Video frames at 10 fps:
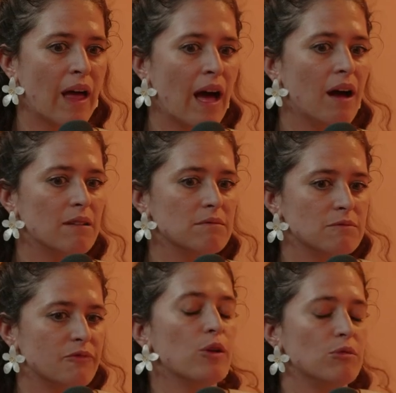a,
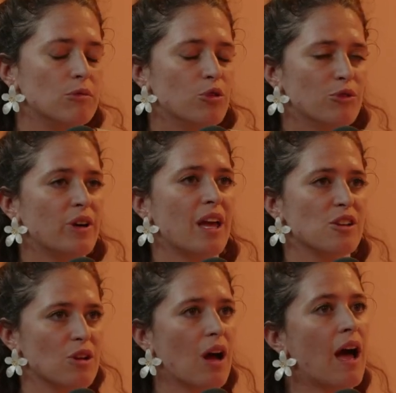le
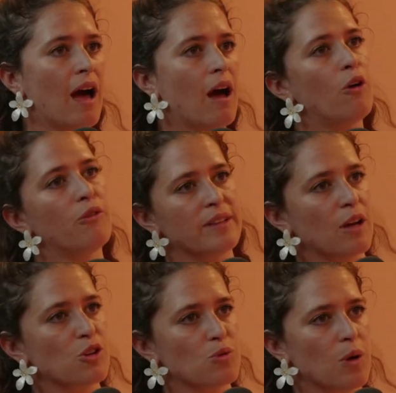voyageur a en fait
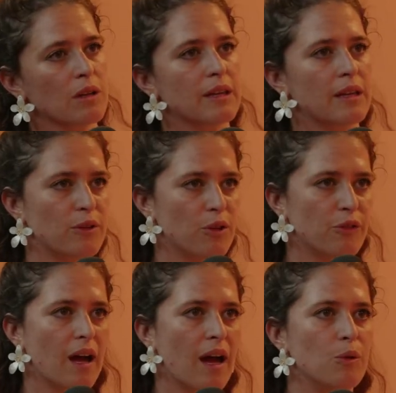un choix qui est
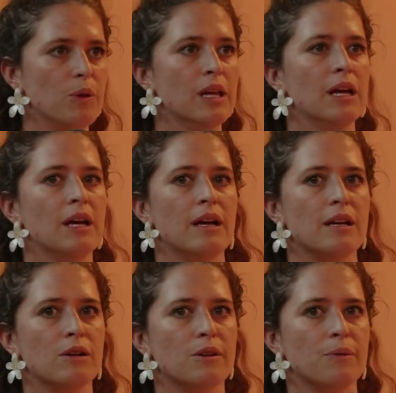offert à lui.
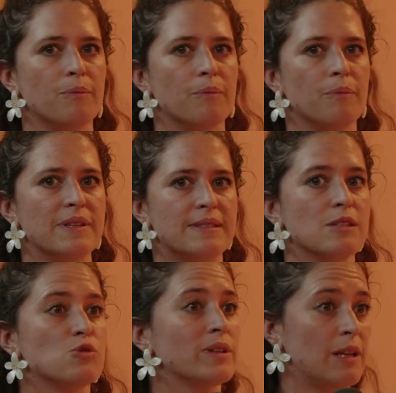
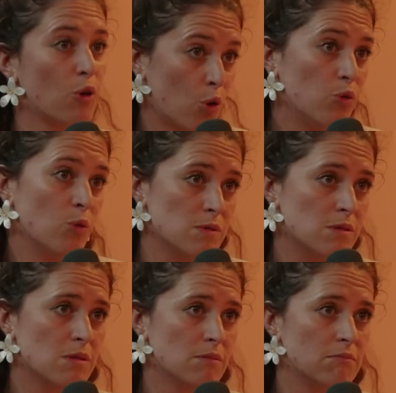c'est soit il
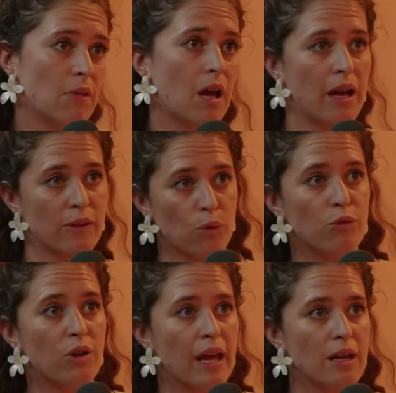renonce à son
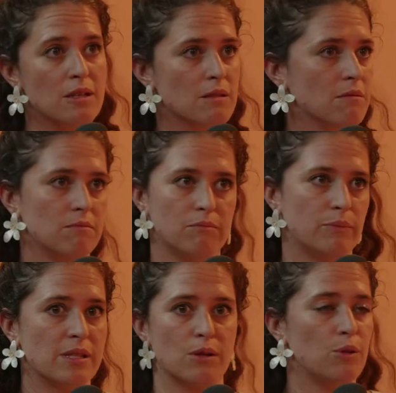voyage
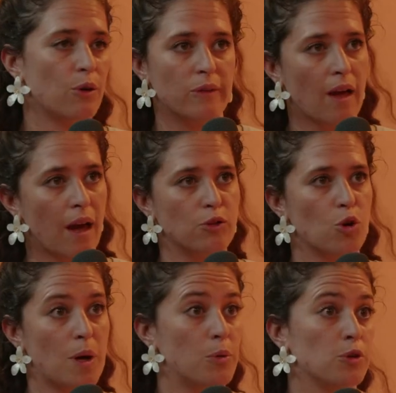parce que le retard est
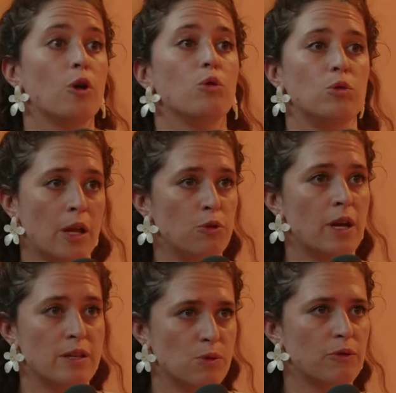trop important ou
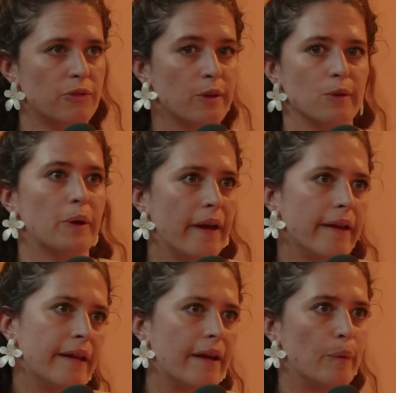l'annulation fait que bah,
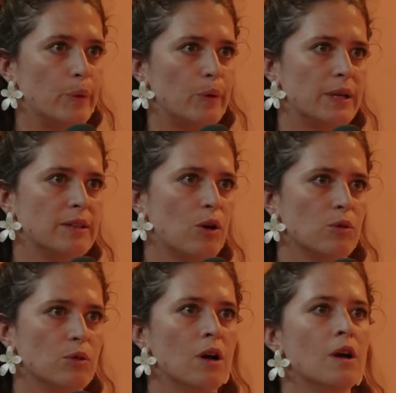il est un peu le bec dans
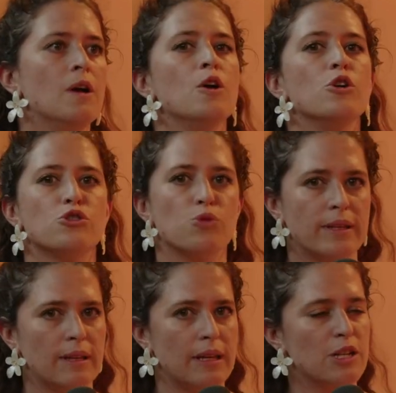l'eau,
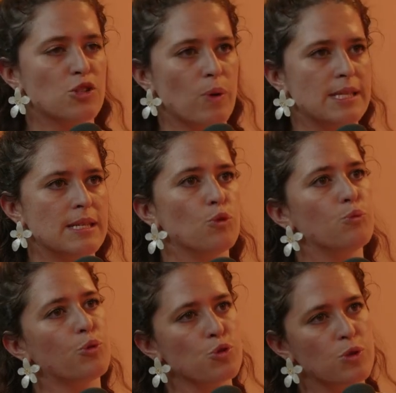soit il choisit de
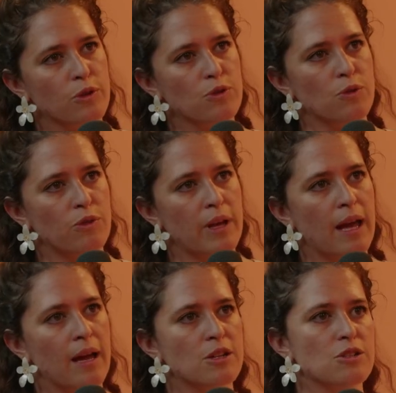poursuivre son
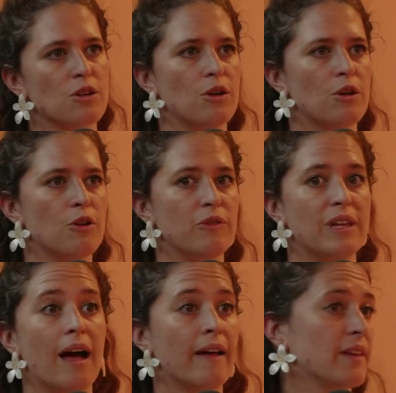voyage
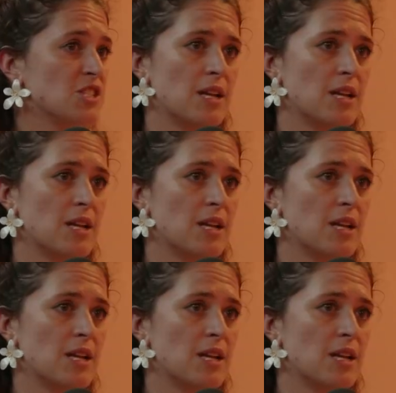via un trajet